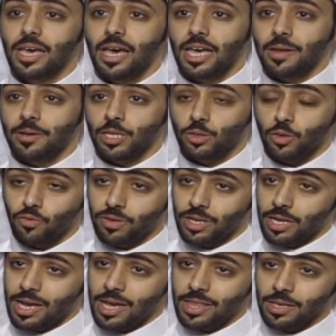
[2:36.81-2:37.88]
انا اشوف ان
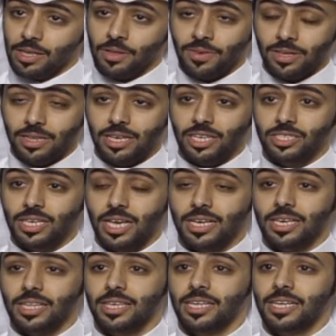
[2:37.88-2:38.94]
هذه اضافت لي اشياء
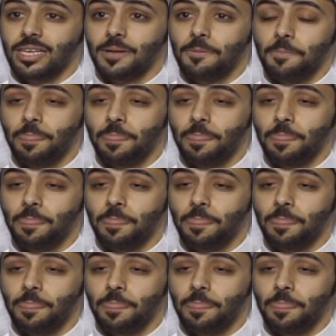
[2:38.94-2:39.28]
كثيره